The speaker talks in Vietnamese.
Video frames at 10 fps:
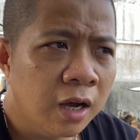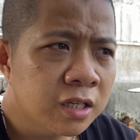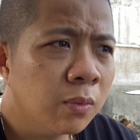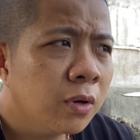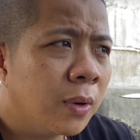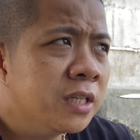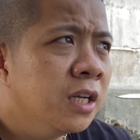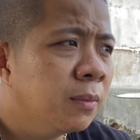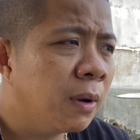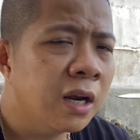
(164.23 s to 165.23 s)
trong cái quá
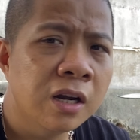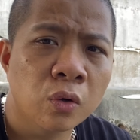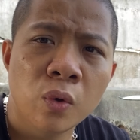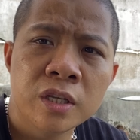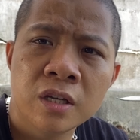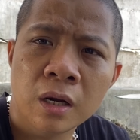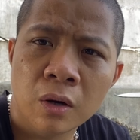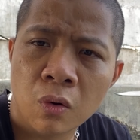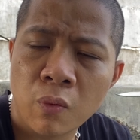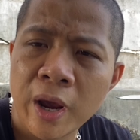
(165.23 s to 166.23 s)
trình mà được nuôi dưỡng là
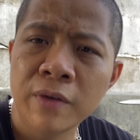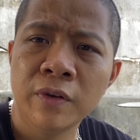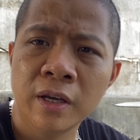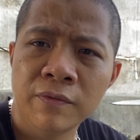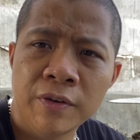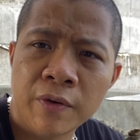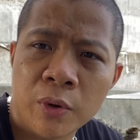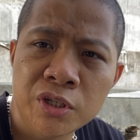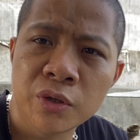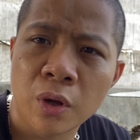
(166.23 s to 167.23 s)
nó quen với với, với
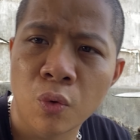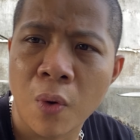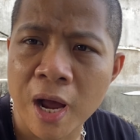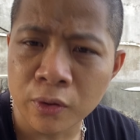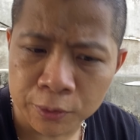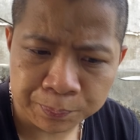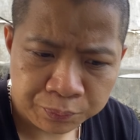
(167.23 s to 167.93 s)
quá trình thuần hóa rồi